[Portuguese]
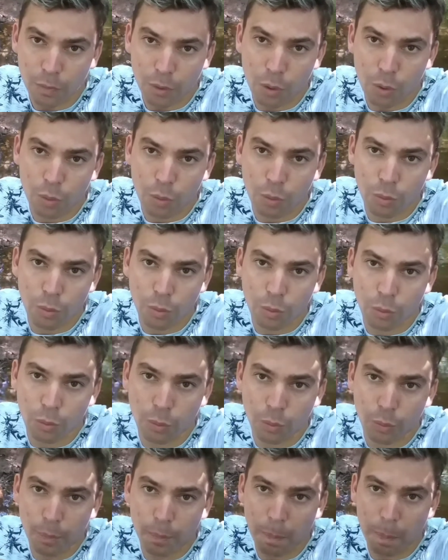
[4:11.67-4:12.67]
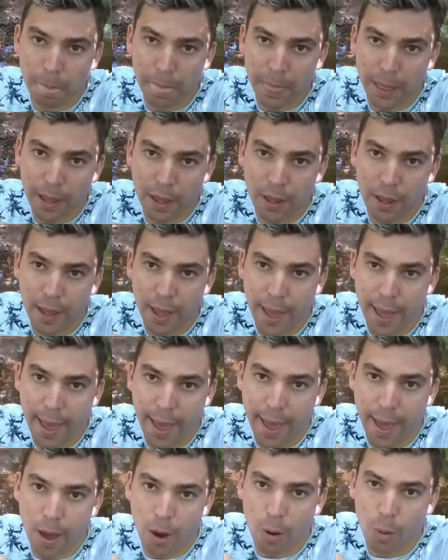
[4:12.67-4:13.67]
um,
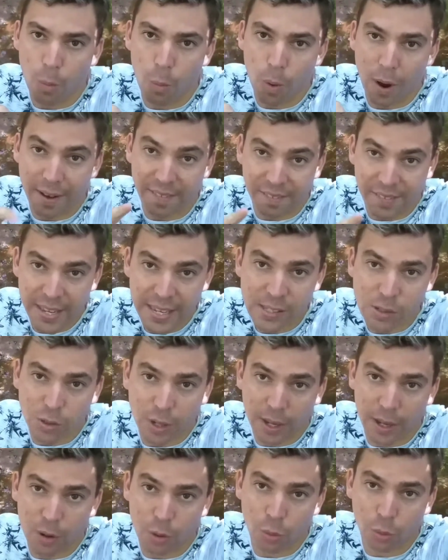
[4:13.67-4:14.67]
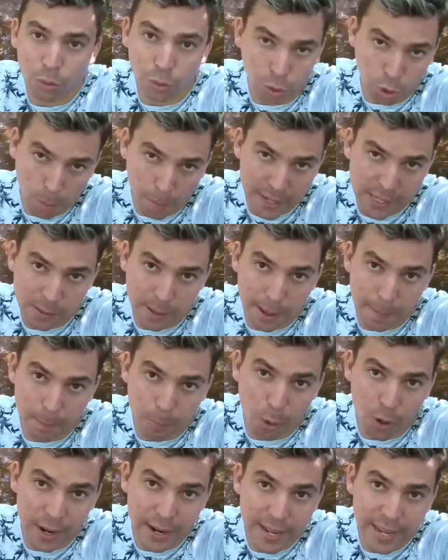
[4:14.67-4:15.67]
é, um aviso, que é um. Como é, é
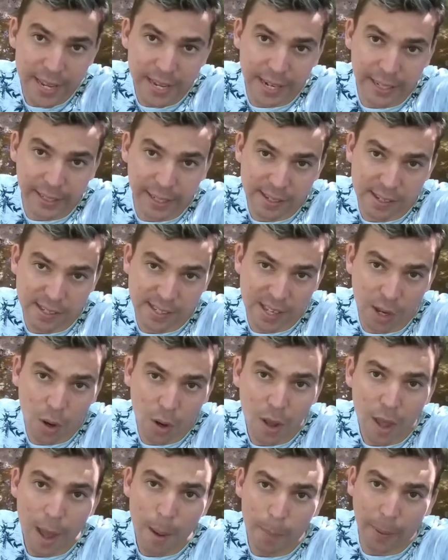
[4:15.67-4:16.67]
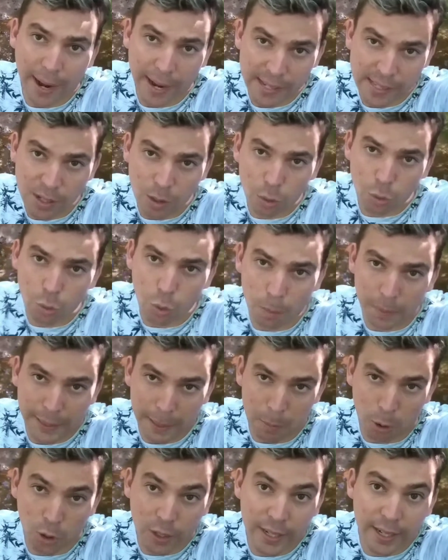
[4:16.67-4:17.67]
link na descrição, por causa do YouTube. Tá
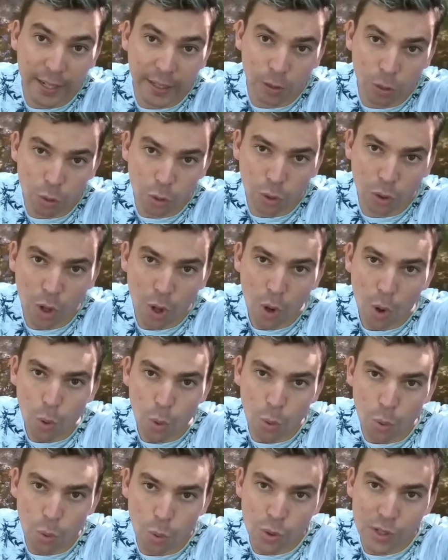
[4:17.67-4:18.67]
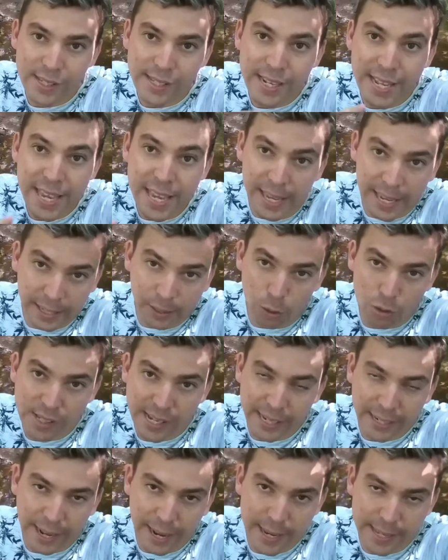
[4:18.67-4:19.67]
bloqueando os links dos
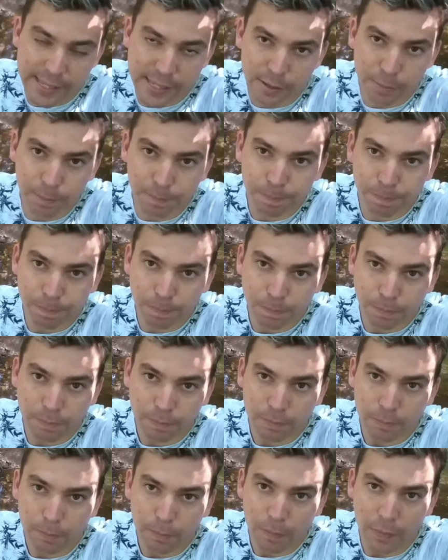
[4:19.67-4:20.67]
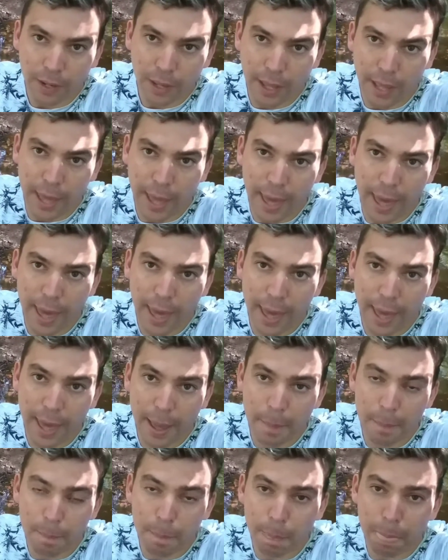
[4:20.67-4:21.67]
canais. É,
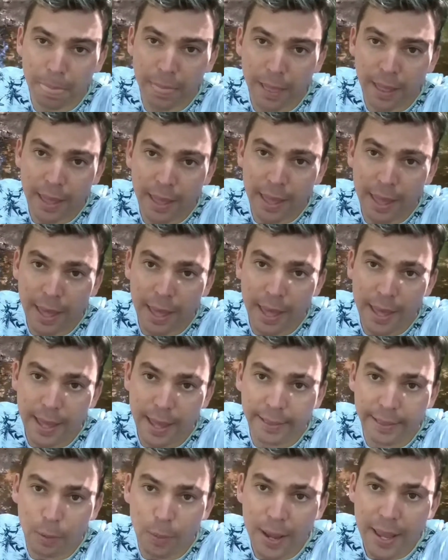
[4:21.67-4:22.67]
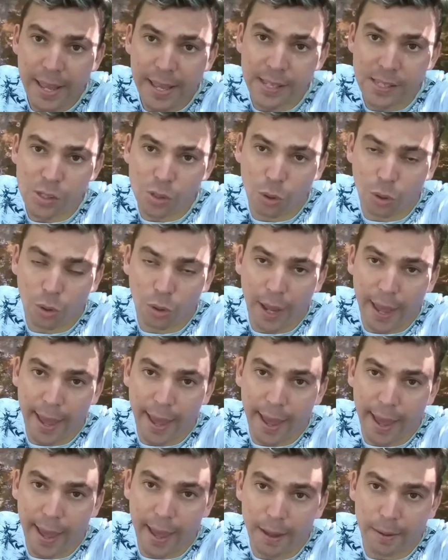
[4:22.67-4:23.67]
então é isso.
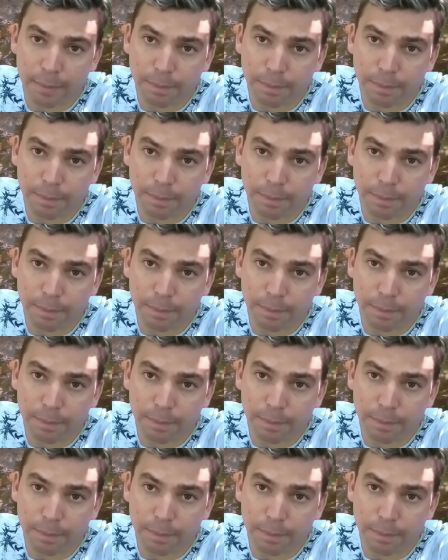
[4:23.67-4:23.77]
É,